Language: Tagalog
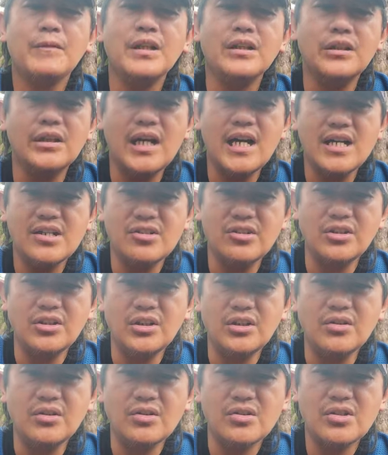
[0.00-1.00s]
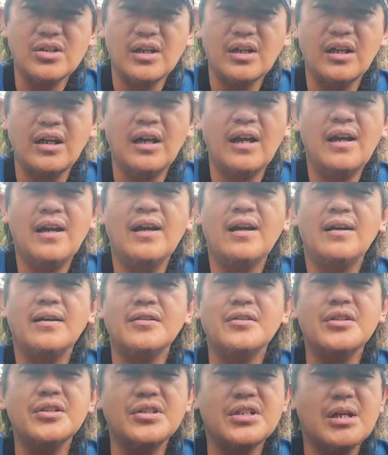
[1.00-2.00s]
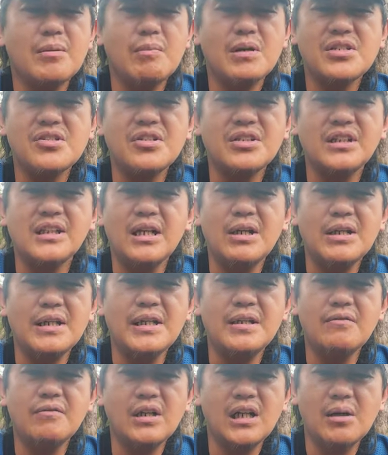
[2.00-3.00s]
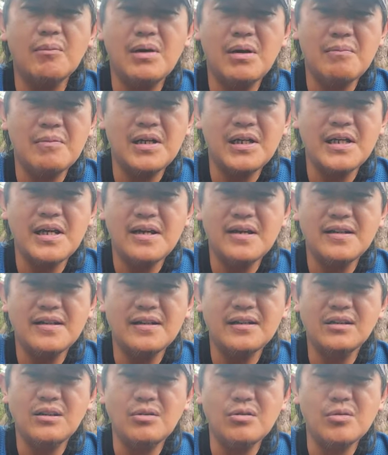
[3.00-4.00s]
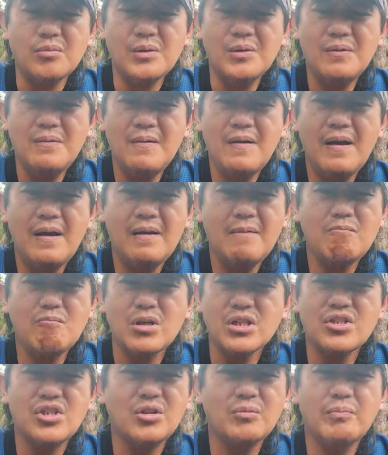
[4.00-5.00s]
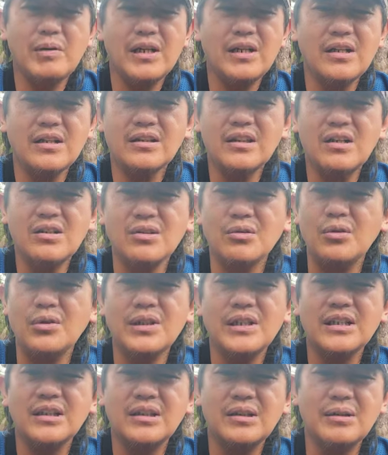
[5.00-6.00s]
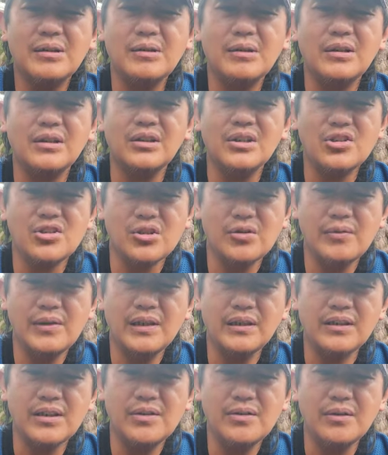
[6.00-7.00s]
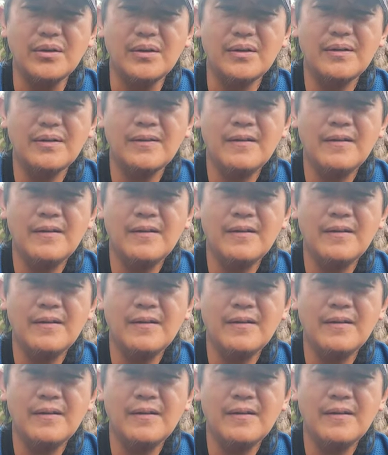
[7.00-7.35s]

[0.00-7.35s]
itias iti Dios DJ basit nga evil nga mangyari diti lubong basit pay data noon niya ti deserving tayo